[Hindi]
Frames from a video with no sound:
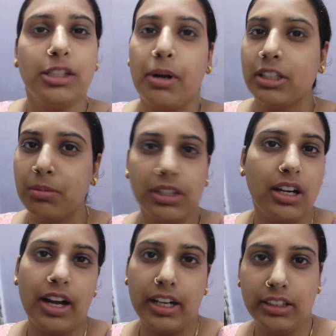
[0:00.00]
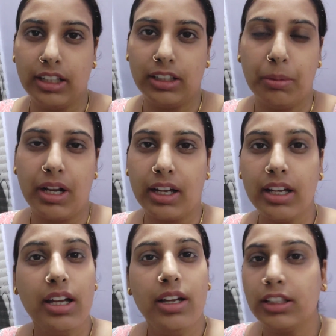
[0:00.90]
जब हस्बैंड का खाना दिया था बना
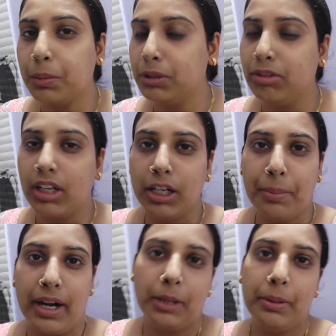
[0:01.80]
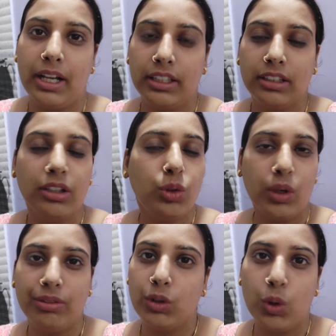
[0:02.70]
के तब अद्विक के लिए पराठा बना दिया था तो
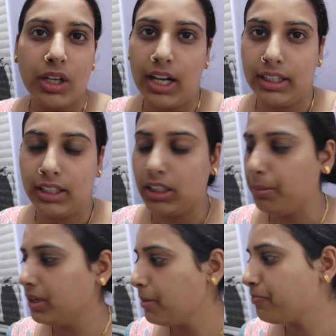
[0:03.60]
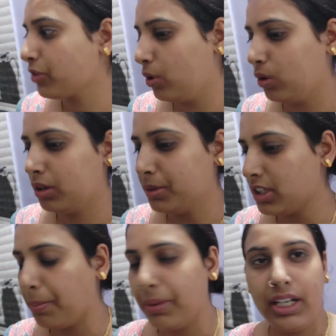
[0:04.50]
अद्विक को खिला दिया था मैंने और
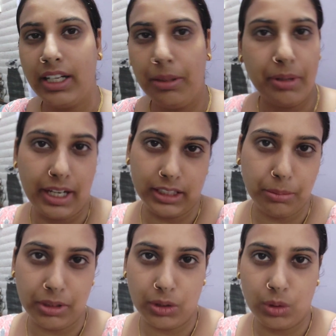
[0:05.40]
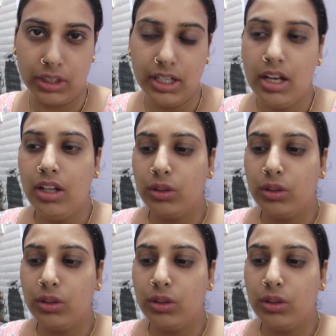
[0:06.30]
बस अपने लिए नहीं बनाई थी मैंने रोटी